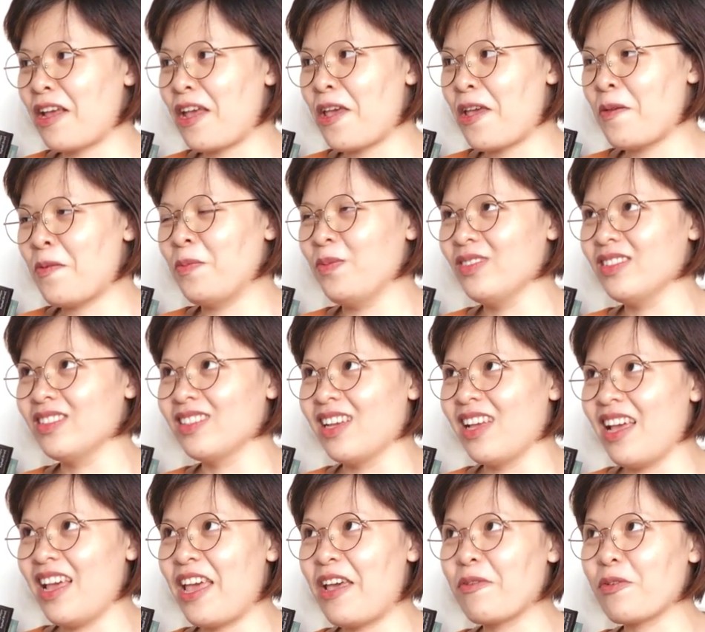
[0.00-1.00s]
ra
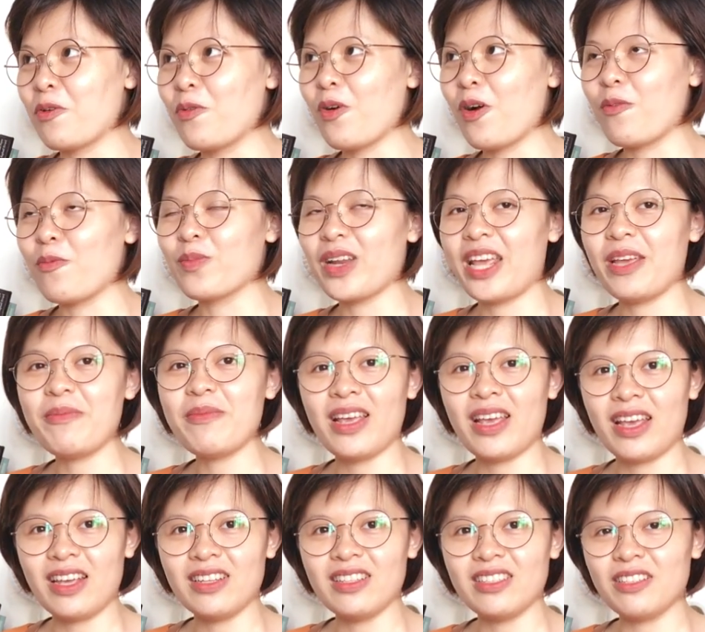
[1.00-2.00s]
em cũng không đếm
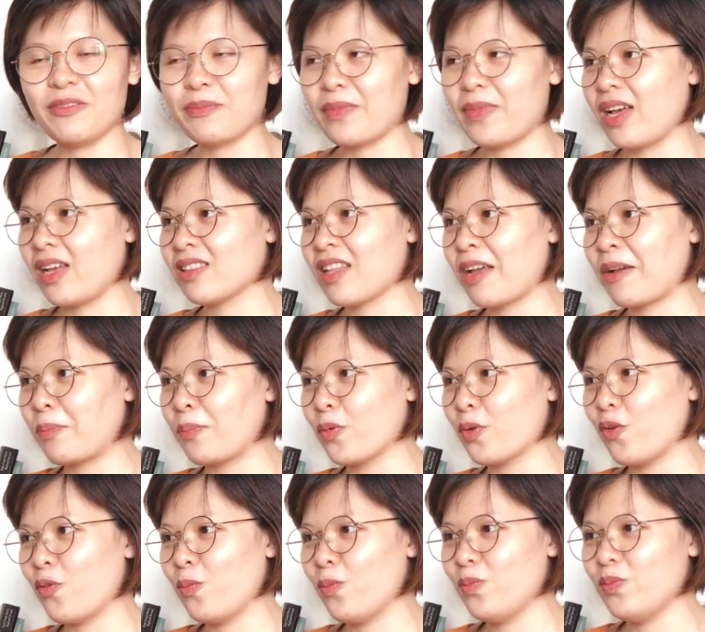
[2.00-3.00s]
hết nhưng mà
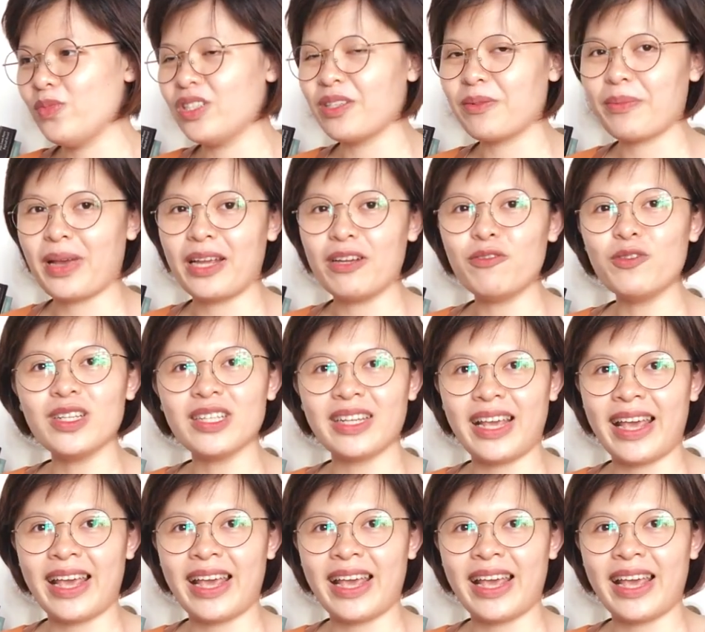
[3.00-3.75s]
tầm cũng mười mấy quốc